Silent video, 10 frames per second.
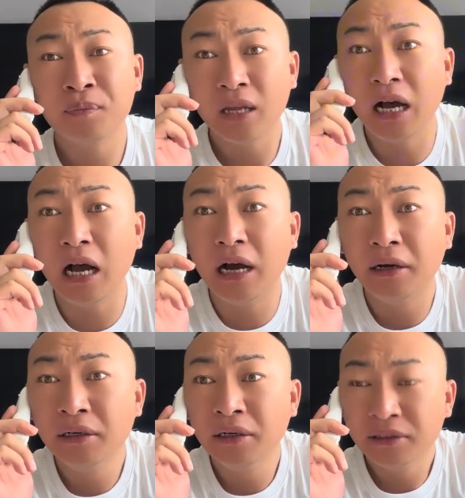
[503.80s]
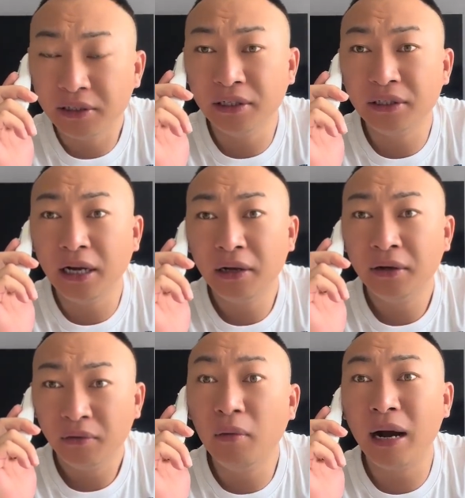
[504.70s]
啊。行行行，
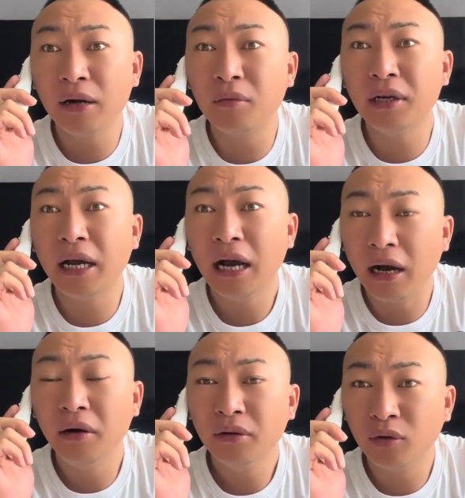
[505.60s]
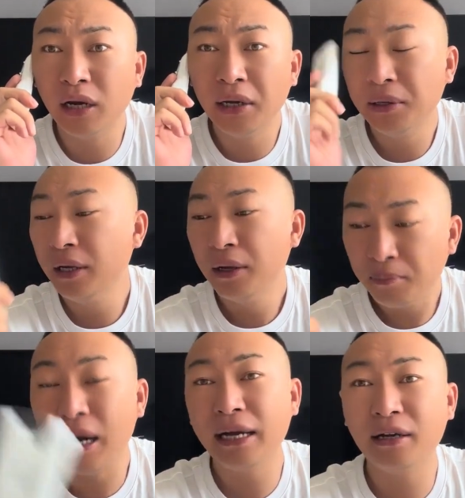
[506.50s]
我马上过去。好，妥了，
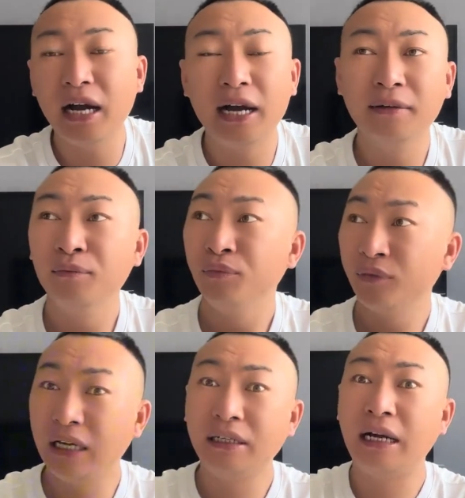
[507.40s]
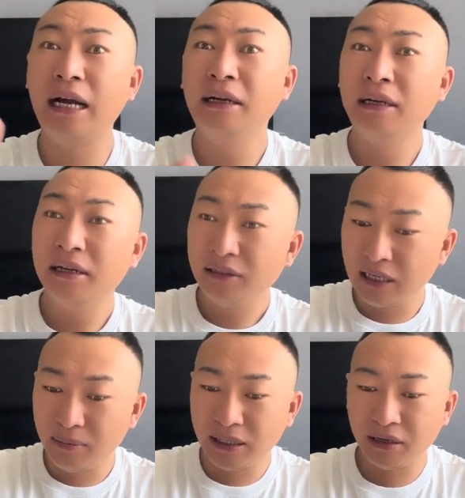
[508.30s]
扒一个。那你看。
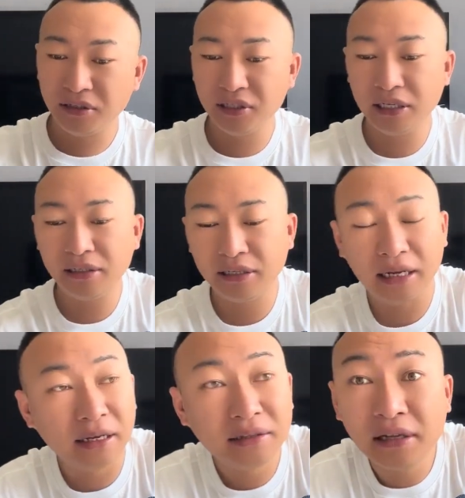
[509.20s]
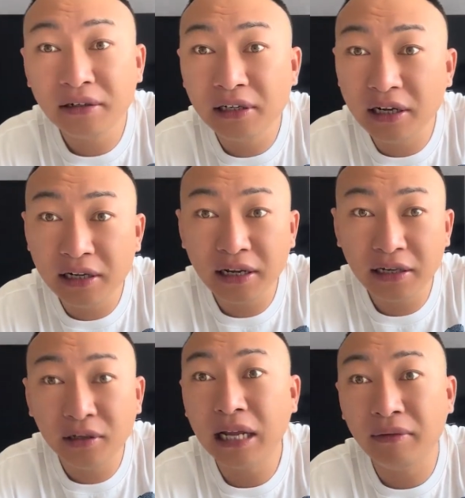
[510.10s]
这边当时这谁呀？当时人那
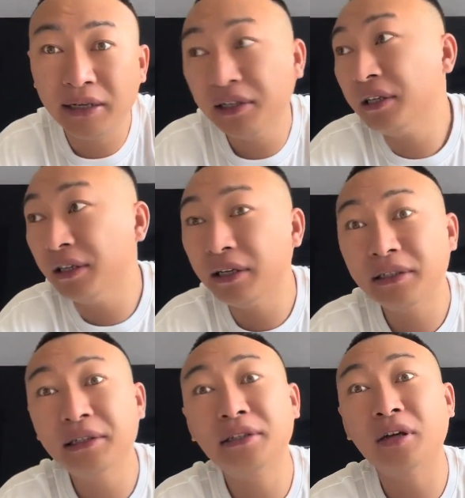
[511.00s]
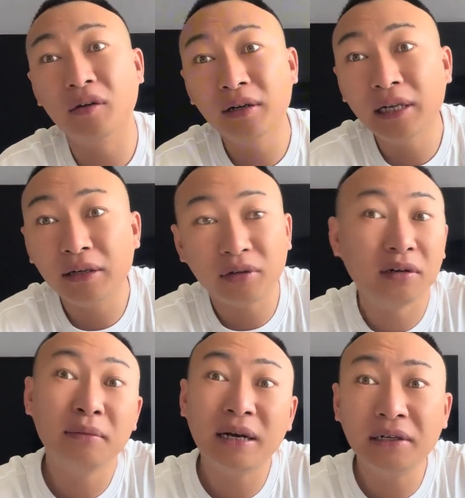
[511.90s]
乔大伟，这寻思这找人家找
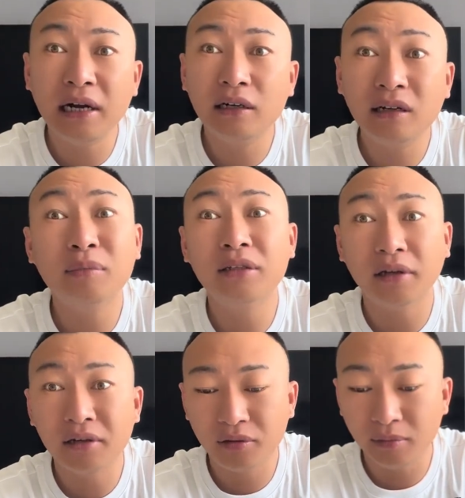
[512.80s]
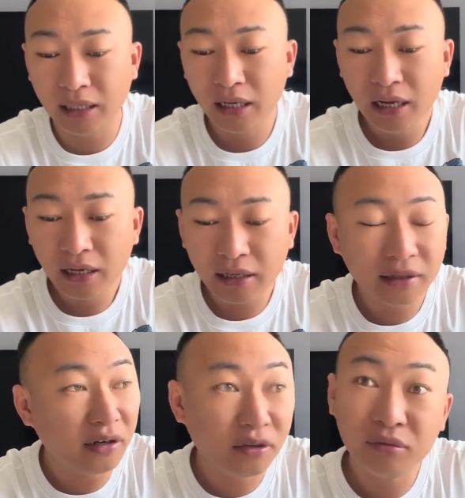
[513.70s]
人办事儿，咱不得早点去吗？跟
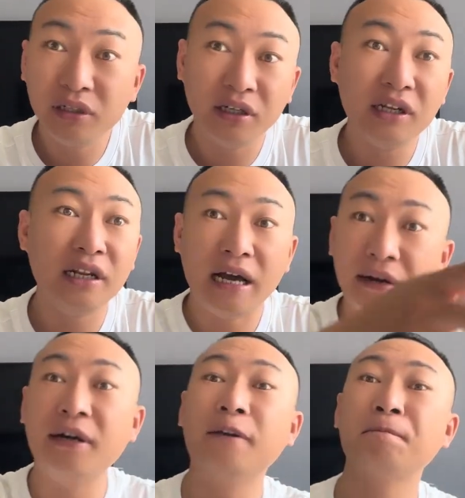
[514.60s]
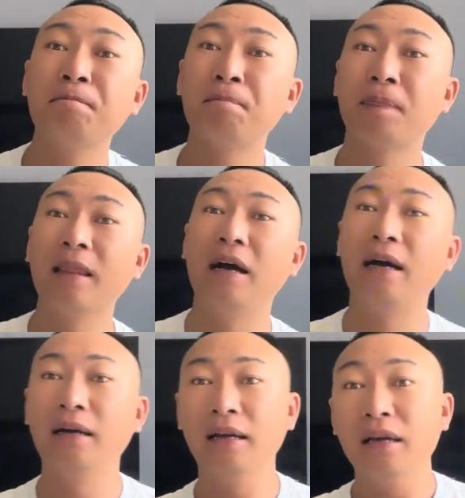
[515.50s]
当时胡景丽两个人
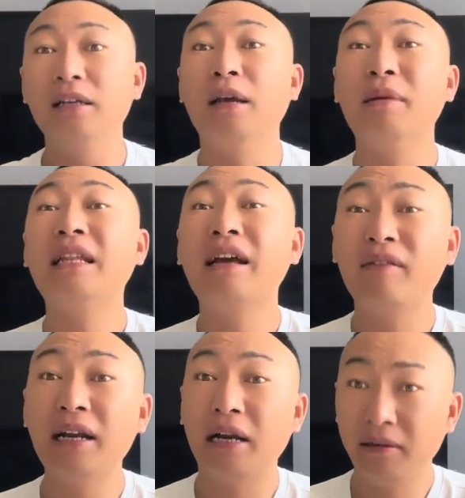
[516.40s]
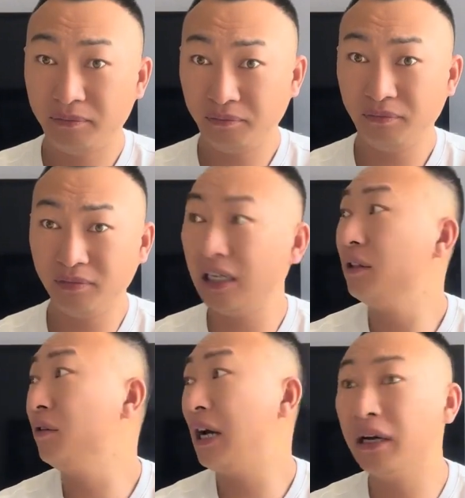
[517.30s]
啊，也没带外人，那
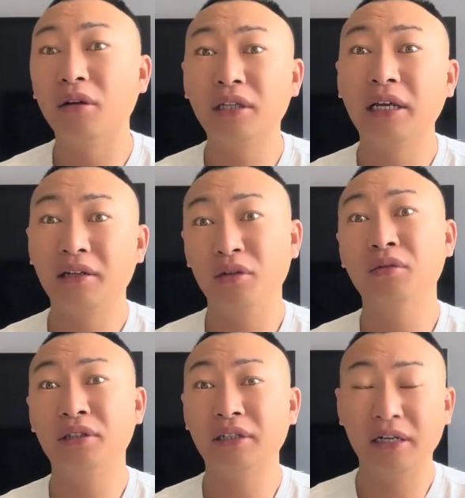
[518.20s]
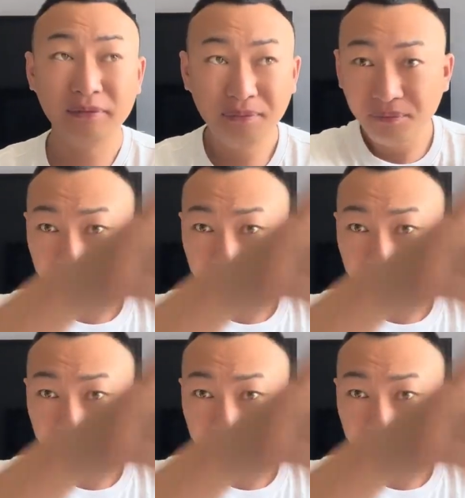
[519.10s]
有两个老弟，一共四个人，